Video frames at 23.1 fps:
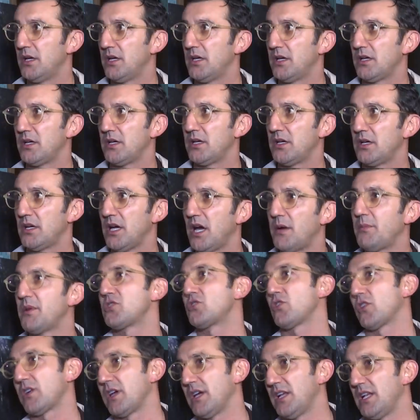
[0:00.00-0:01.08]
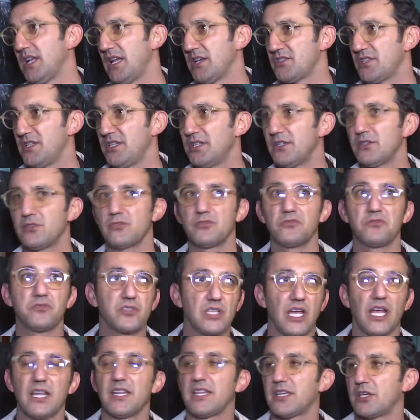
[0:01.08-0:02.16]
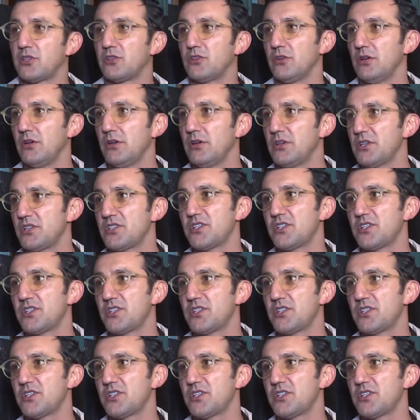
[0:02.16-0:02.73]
Ee, ama çok eğlenceli. Güzel de gidiyor.